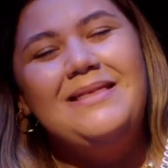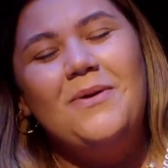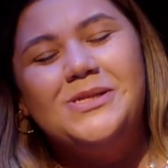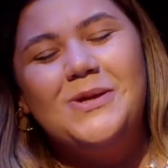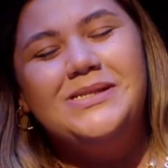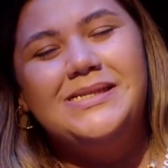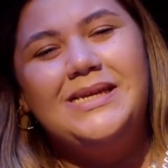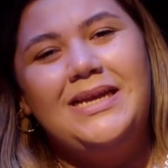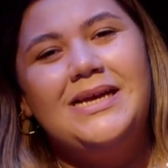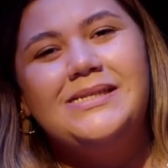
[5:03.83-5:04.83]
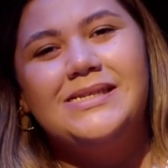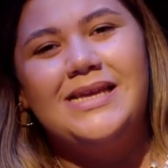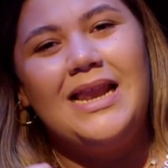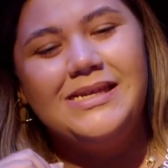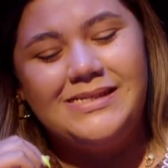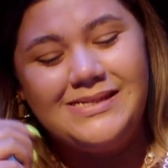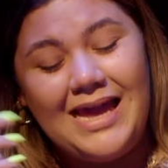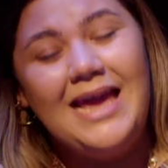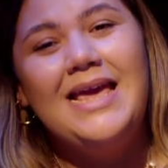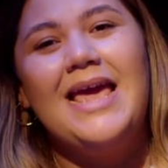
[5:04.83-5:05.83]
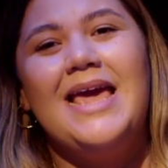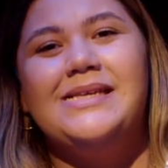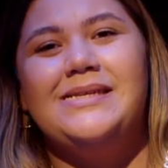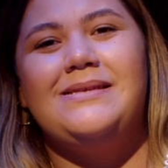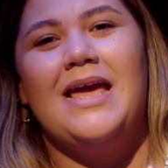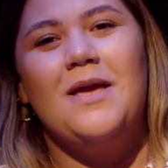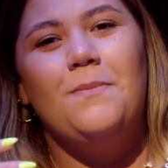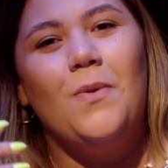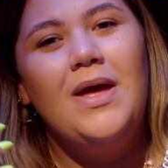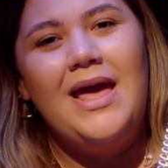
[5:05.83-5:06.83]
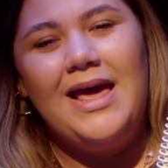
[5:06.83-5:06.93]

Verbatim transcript: Então as nossas crianças, elas têm esse tempo,